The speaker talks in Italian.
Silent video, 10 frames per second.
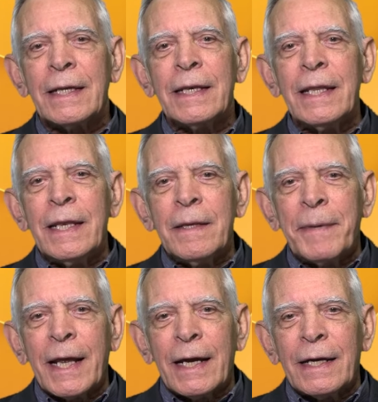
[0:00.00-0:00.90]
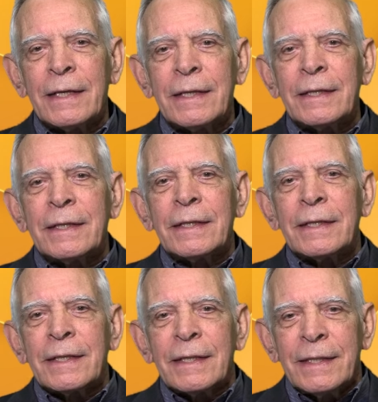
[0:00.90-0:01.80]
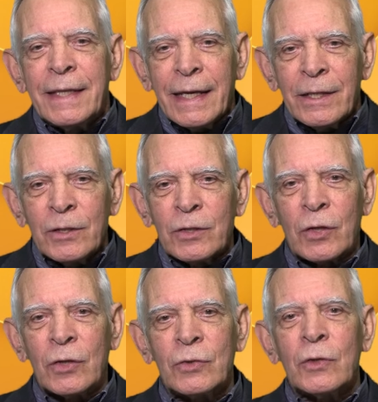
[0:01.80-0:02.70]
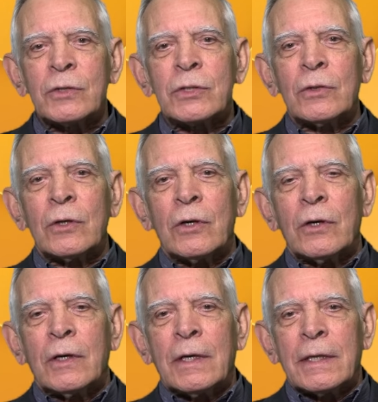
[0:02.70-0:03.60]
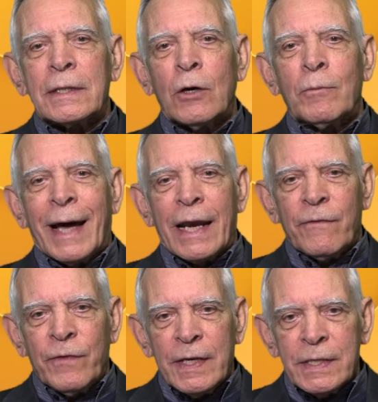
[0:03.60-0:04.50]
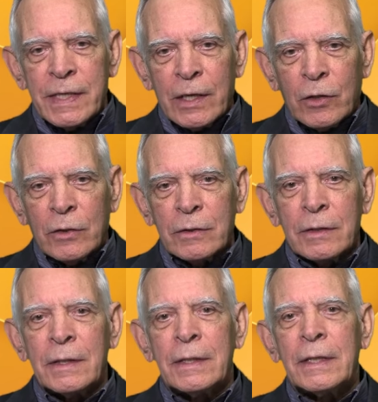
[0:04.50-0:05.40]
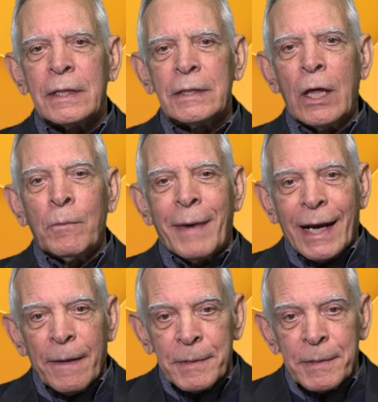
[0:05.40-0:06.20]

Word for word: li libera dentro, non solo da un male fisico, da un male